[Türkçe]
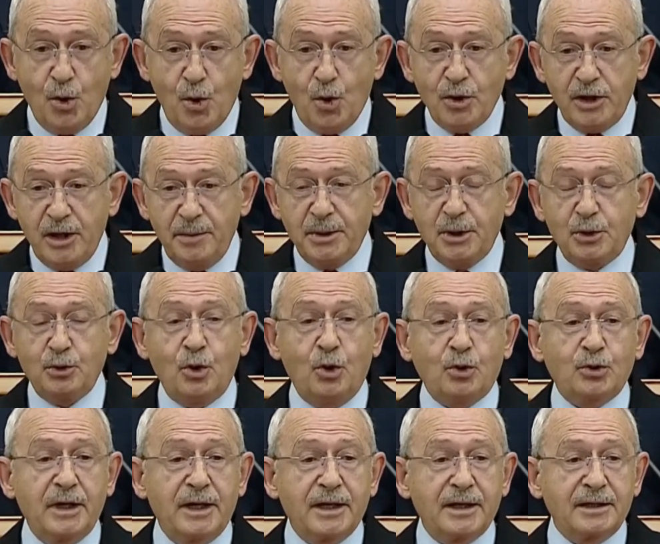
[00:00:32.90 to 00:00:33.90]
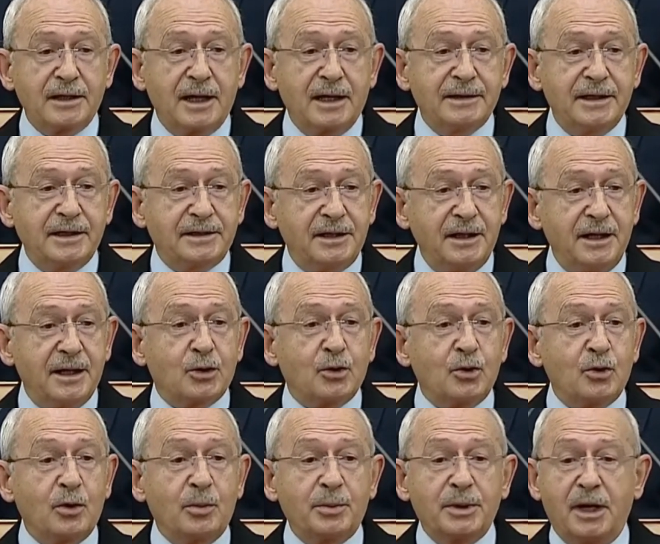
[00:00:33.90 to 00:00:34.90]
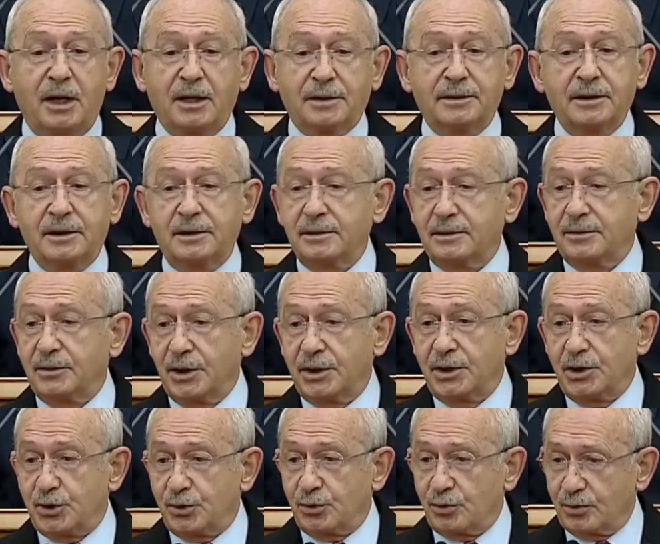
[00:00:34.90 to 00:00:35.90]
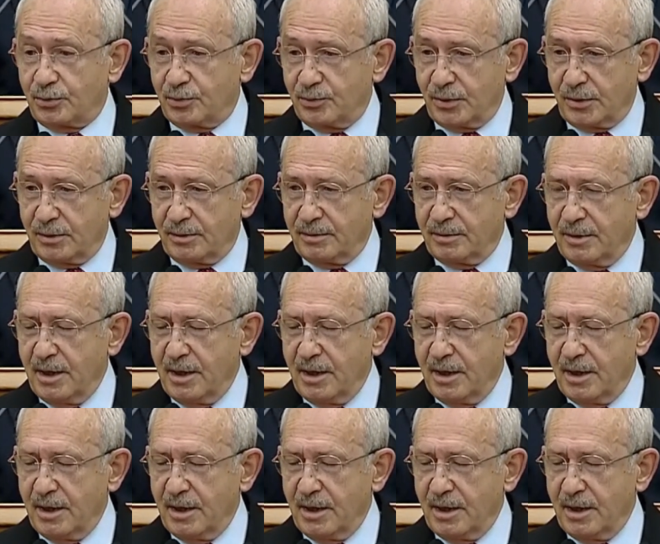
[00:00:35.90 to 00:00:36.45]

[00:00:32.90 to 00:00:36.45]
Öyle bir noktaya geldik ki ekonomi artık dikiş tutmuyor.